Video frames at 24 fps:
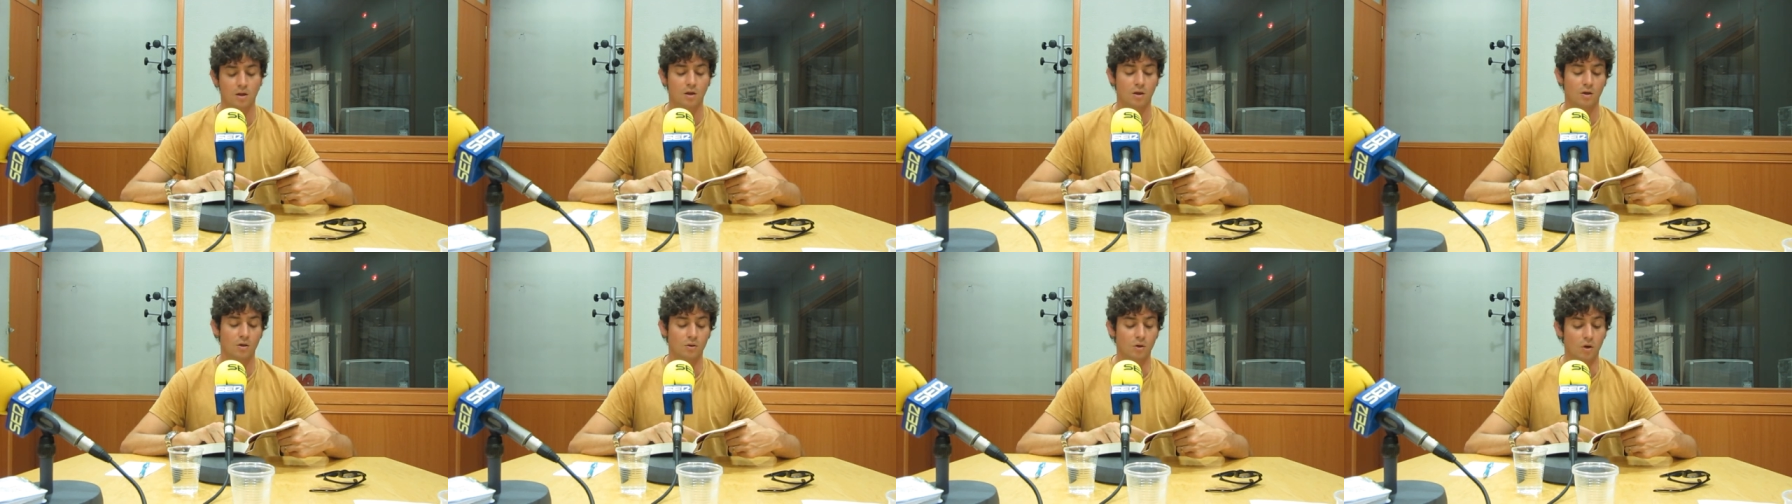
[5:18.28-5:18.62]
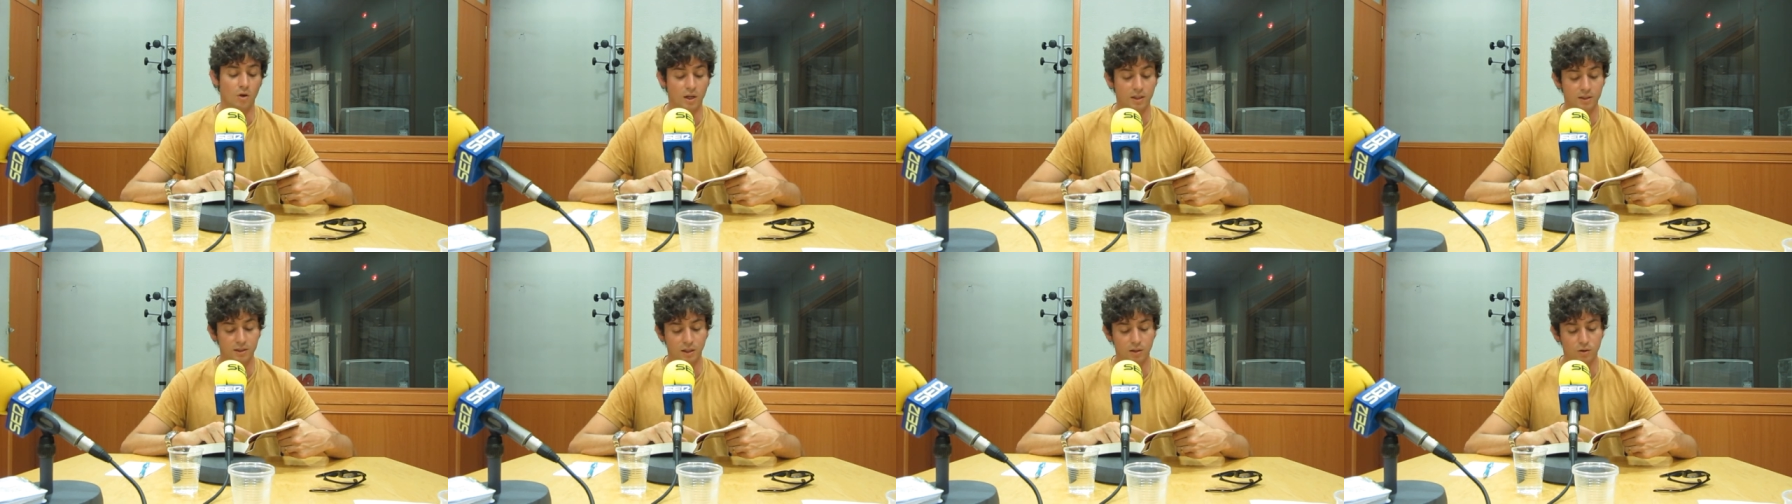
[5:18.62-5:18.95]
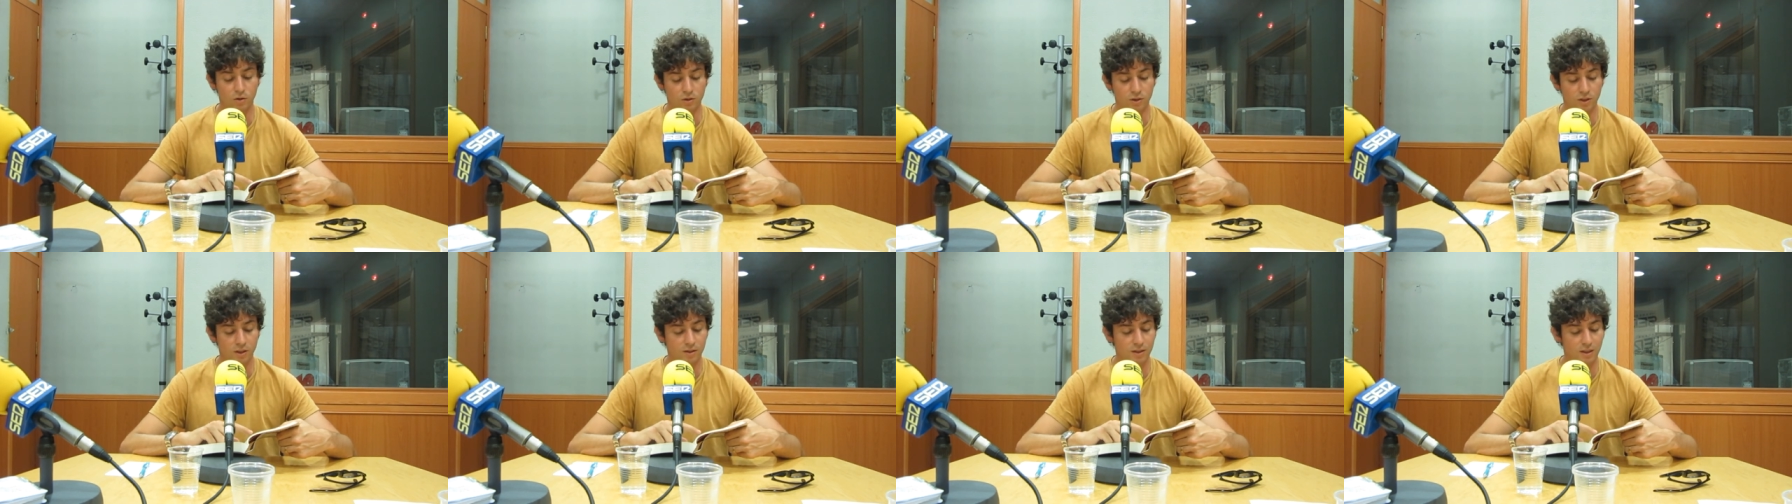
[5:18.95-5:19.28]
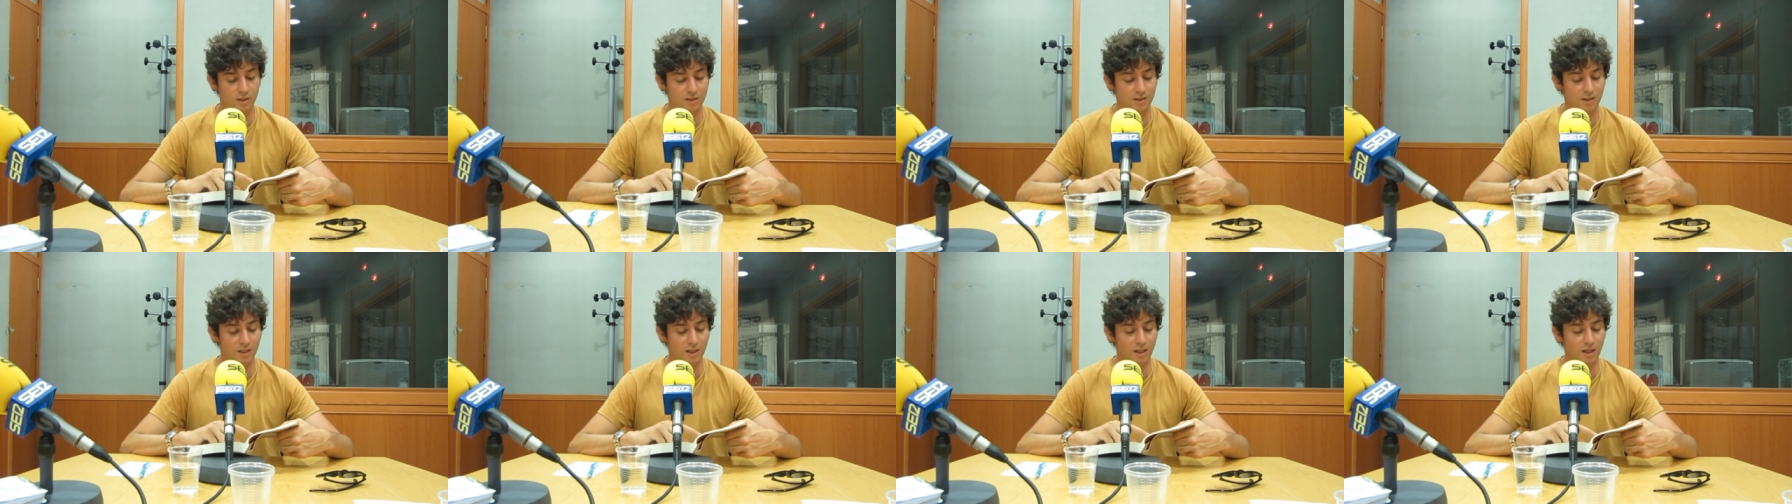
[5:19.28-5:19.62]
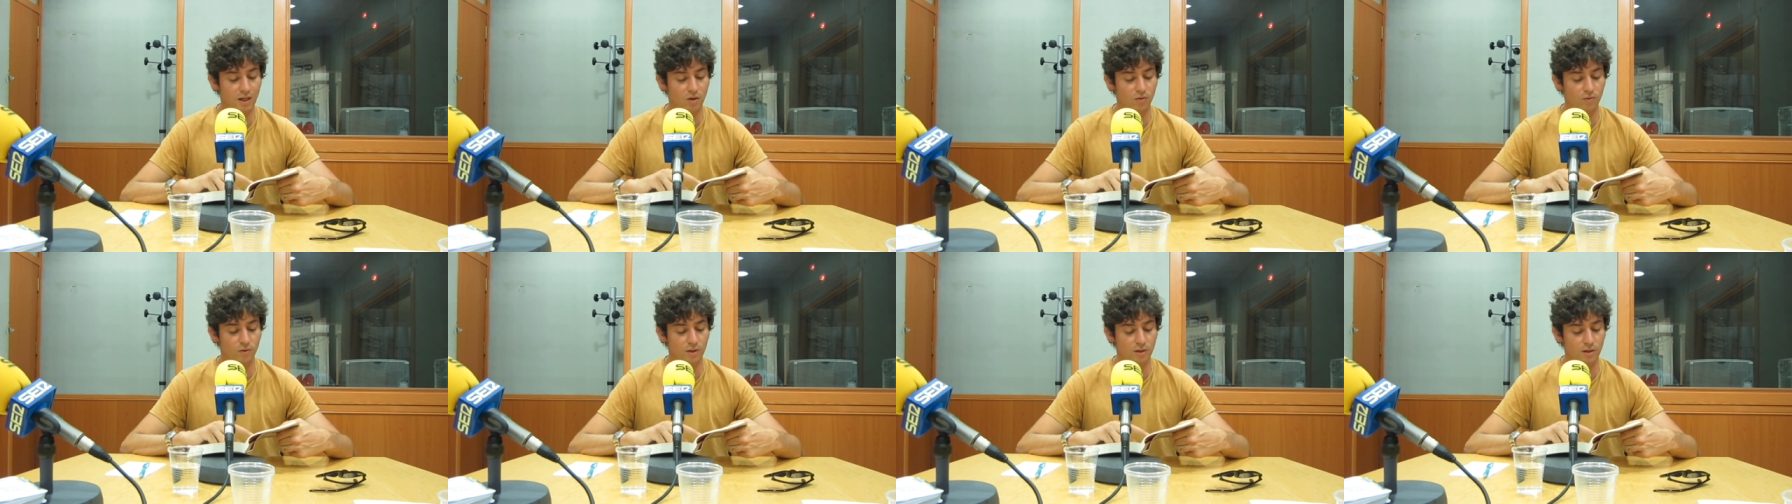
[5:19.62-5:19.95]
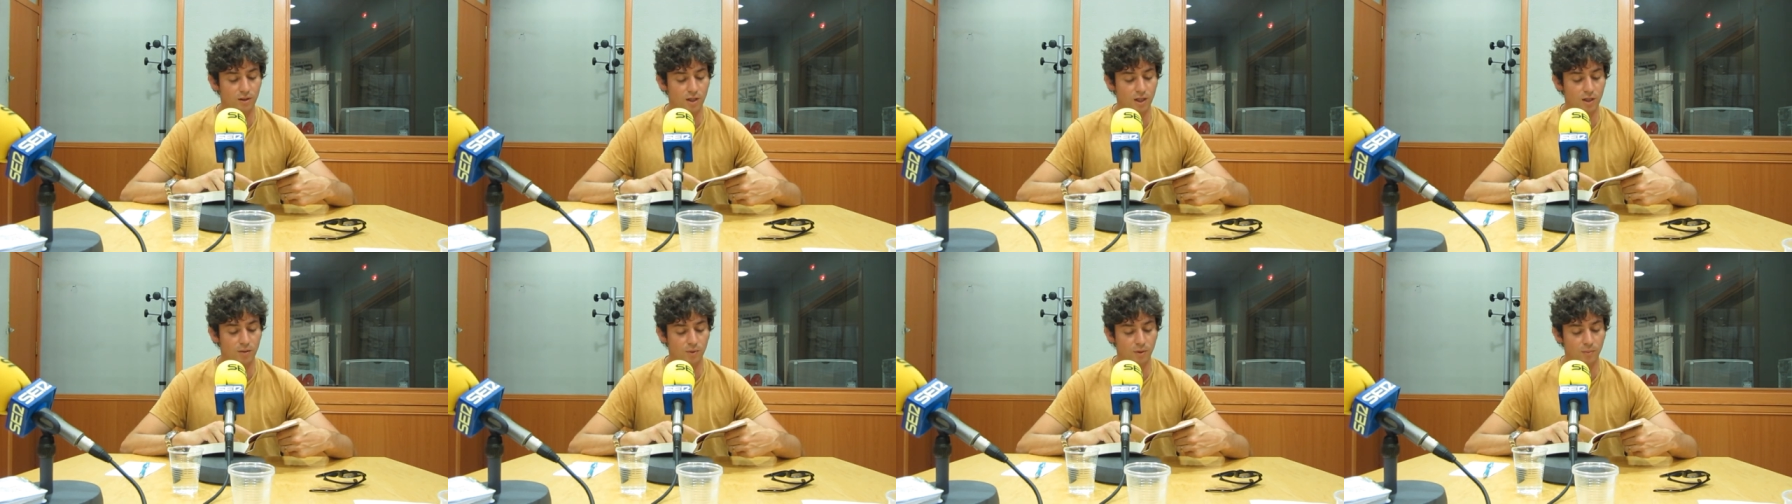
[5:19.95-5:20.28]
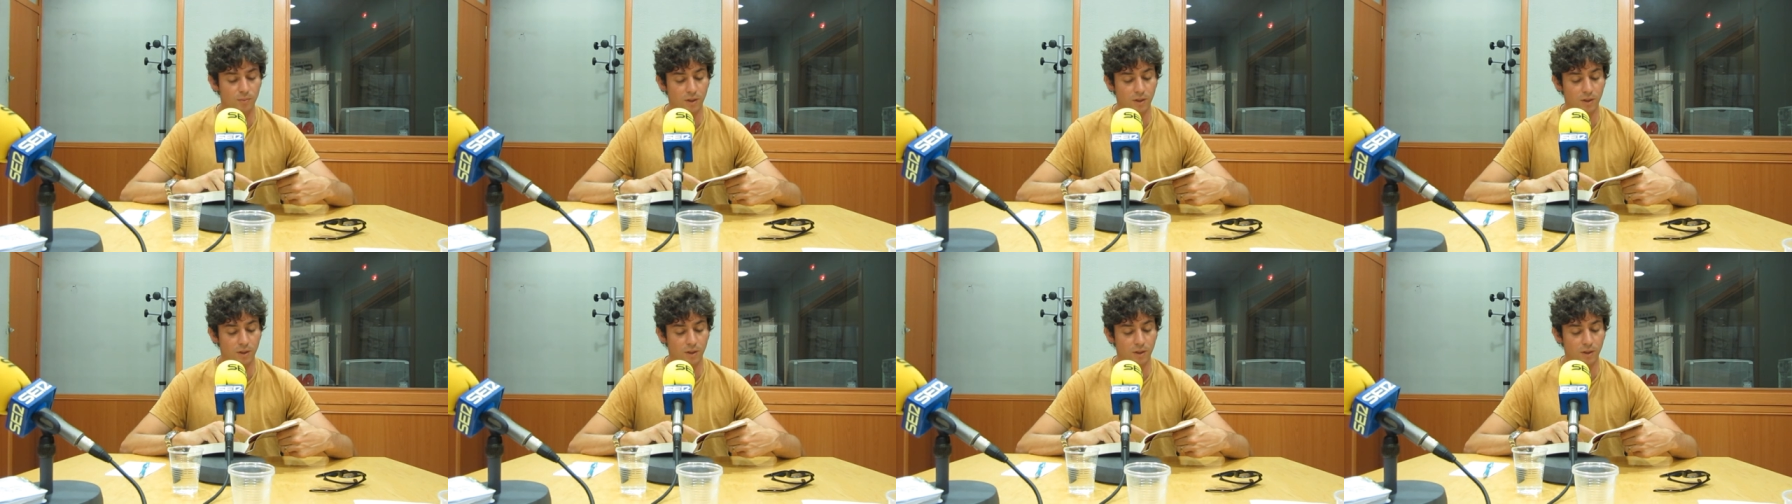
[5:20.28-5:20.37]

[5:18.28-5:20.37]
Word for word: Con estas noticias llegué a la oficina de mi